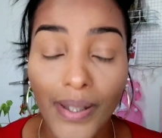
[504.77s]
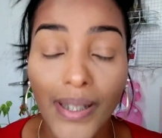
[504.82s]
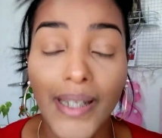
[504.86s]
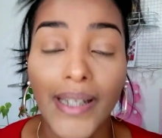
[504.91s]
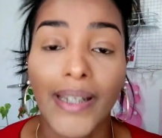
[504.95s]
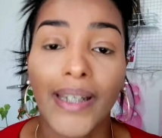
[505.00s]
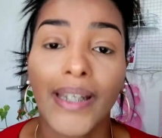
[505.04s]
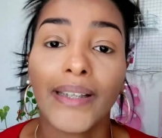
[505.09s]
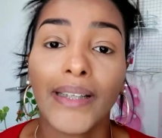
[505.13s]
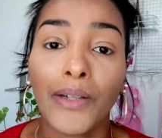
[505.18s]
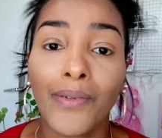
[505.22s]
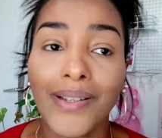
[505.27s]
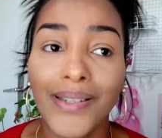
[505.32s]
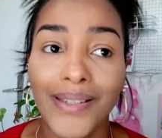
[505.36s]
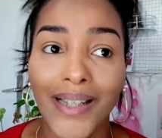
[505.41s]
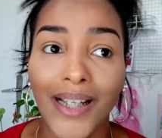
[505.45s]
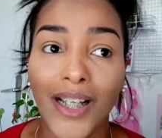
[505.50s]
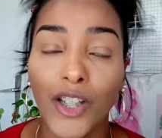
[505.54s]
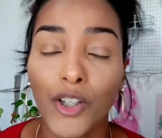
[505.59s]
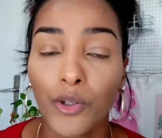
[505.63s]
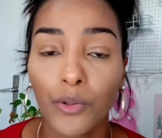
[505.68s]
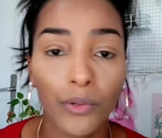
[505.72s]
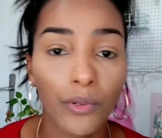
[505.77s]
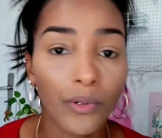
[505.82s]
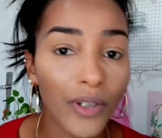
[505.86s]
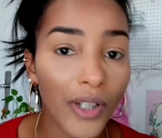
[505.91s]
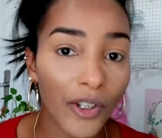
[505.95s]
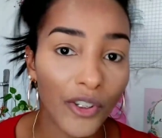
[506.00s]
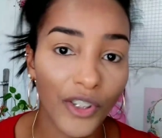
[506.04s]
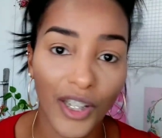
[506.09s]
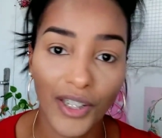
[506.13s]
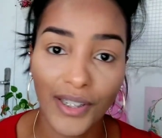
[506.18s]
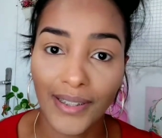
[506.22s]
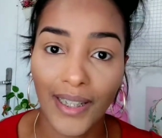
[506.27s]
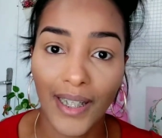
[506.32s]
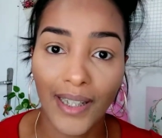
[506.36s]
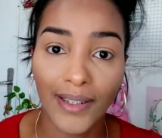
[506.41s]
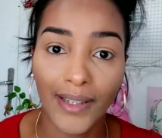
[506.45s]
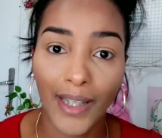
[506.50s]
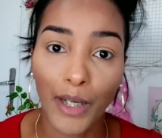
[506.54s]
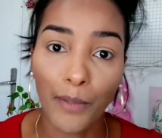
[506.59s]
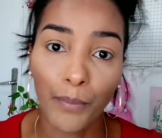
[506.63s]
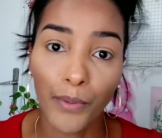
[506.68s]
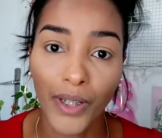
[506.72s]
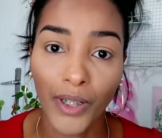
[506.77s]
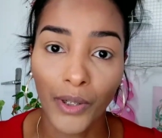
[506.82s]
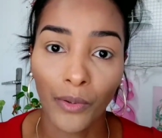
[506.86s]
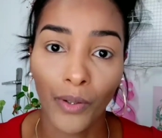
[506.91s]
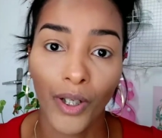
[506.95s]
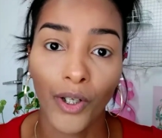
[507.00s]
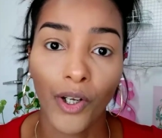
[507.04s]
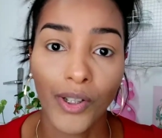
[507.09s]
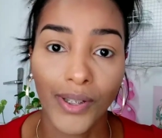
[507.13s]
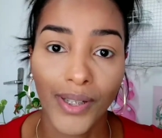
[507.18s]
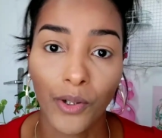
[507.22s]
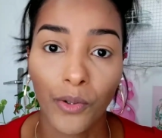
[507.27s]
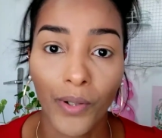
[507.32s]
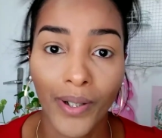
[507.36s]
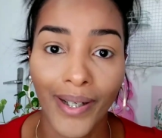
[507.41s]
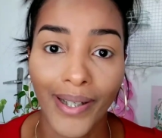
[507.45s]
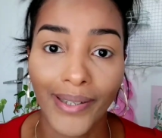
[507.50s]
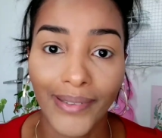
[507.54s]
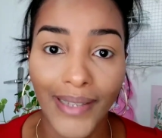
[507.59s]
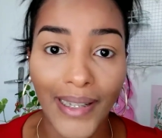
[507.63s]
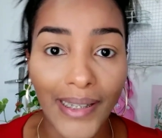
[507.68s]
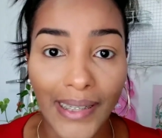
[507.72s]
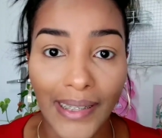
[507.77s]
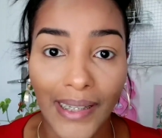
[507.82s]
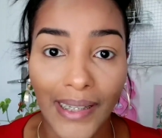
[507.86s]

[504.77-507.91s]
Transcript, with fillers: Então, assim, a azul eu já descartei porque não é a nossa cor natalina,